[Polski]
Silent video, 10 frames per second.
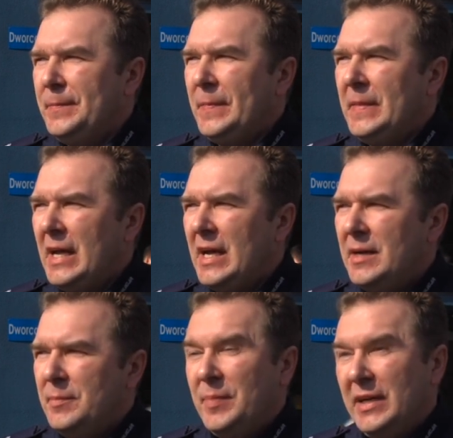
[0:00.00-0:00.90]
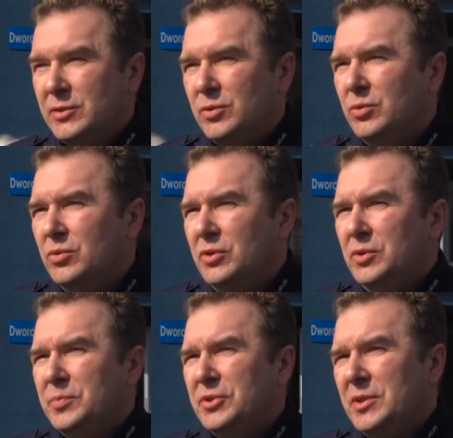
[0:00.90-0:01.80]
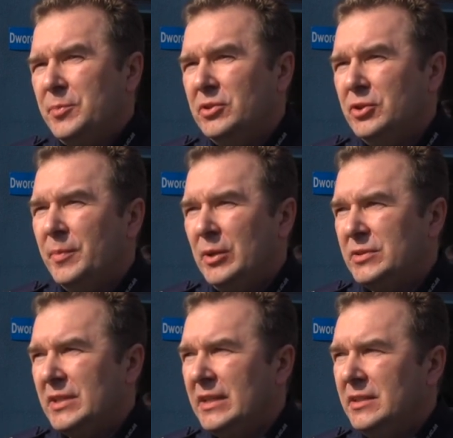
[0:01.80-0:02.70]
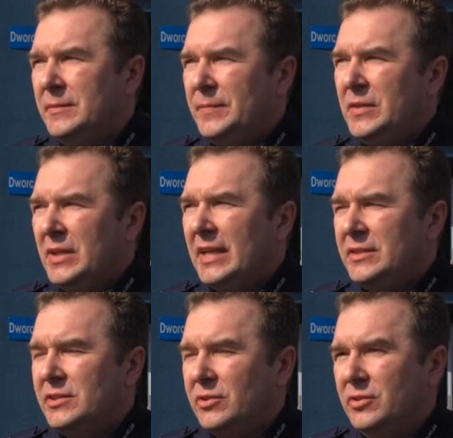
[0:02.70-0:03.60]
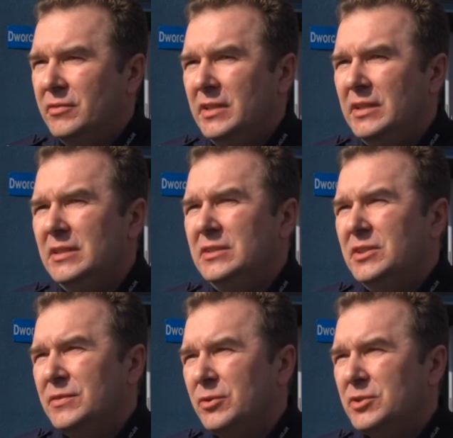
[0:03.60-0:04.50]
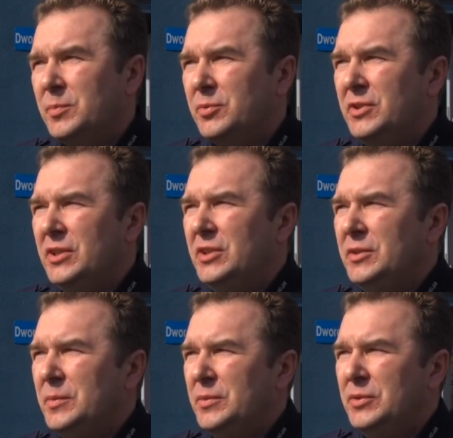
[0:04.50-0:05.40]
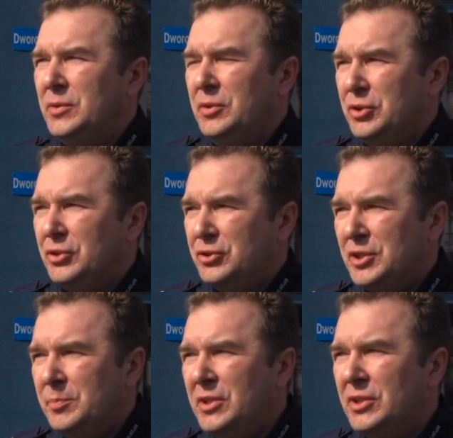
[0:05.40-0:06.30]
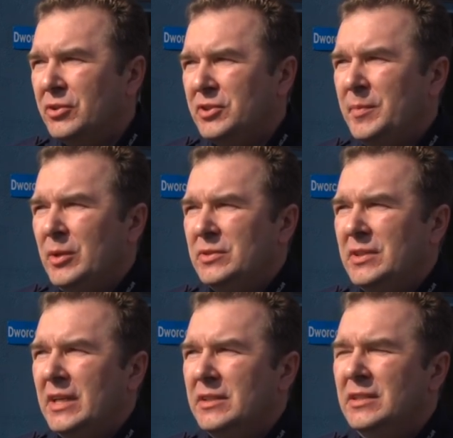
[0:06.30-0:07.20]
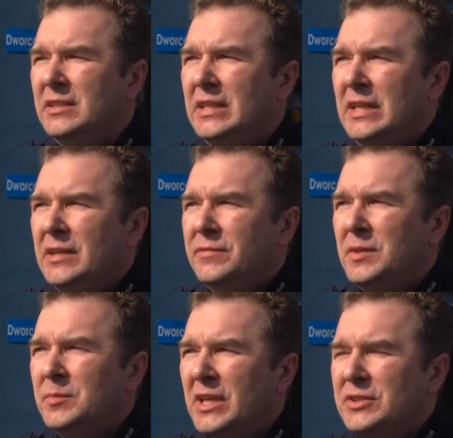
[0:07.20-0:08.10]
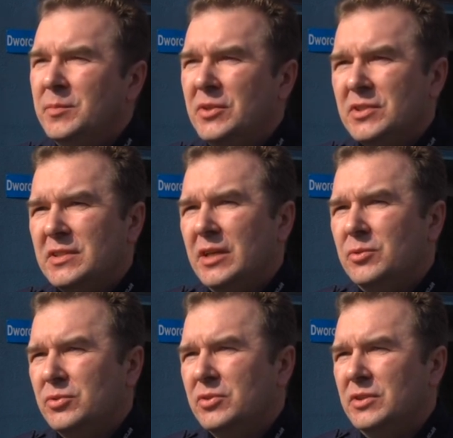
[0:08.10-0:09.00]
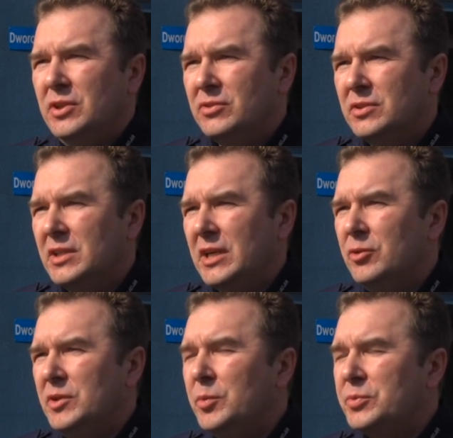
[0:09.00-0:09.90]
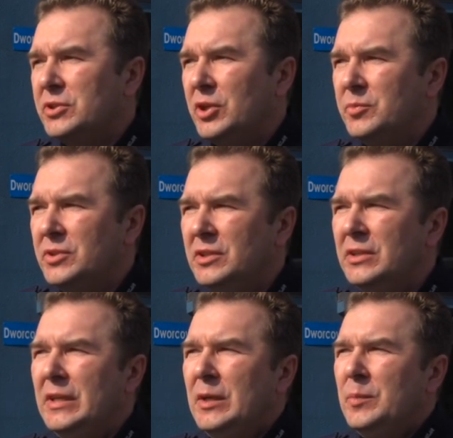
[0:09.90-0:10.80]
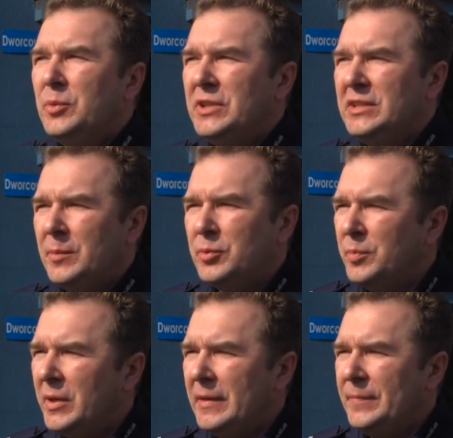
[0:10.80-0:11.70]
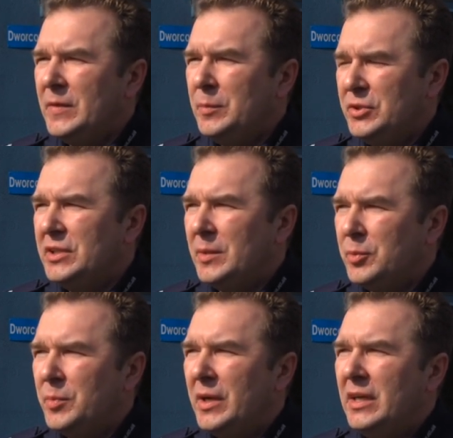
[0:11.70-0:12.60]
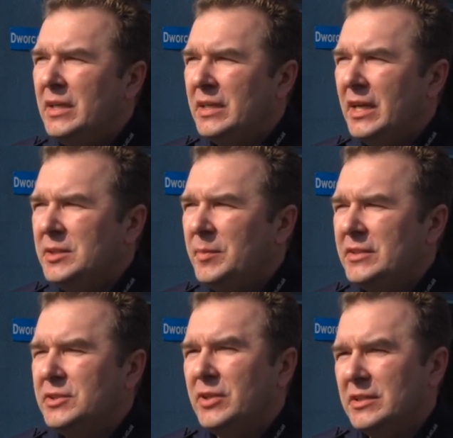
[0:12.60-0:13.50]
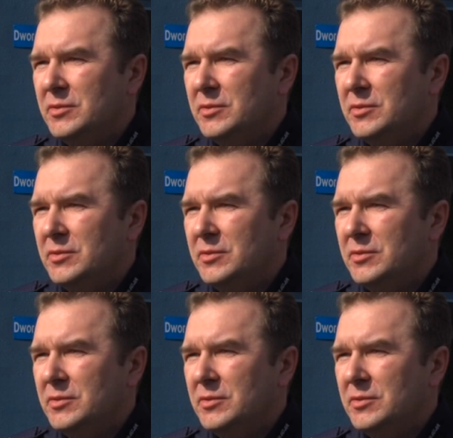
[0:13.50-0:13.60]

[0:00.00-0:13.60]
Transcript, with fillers: e, na pasku przyczepiony do balustrady klatki schodowej. Niezwłocznie podjęli, odczepili go od tej balustrady. W tym czasie mężczyzna już nie oddychał, nie był przytomny. Podjęta próba, podjęta próba reanimacji